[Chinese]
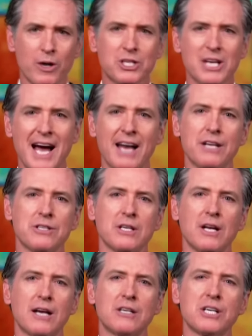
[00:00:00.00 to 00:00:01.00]
的问
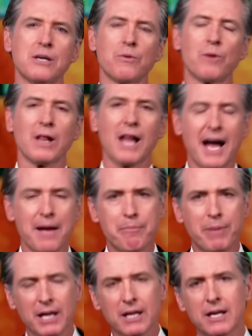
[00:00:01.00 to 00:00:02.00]
鼎白宫宝
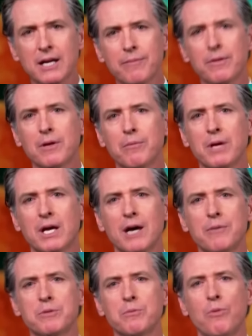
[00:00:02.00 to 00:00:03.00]
座的这个
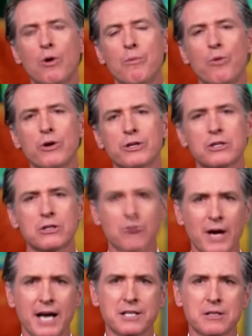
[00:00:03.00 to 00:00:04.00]
声势很高的人
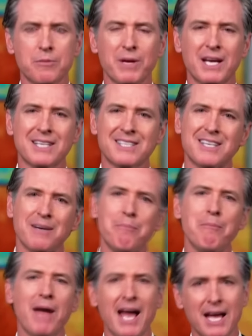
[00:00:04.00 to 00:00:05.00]
选。有人说
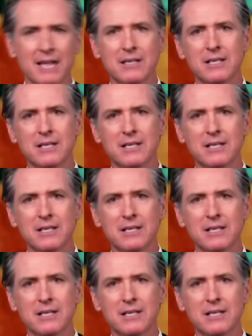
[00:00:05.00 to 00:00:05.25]
他可